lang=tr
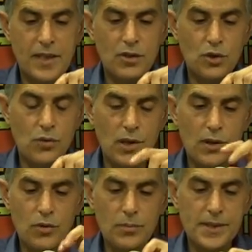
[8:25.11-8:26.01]

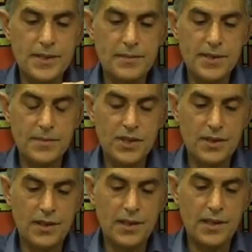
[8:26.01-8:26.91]
Yuvarlak olması bizim için
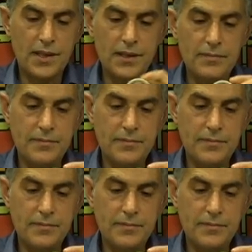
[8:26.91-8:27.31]
daha iyi.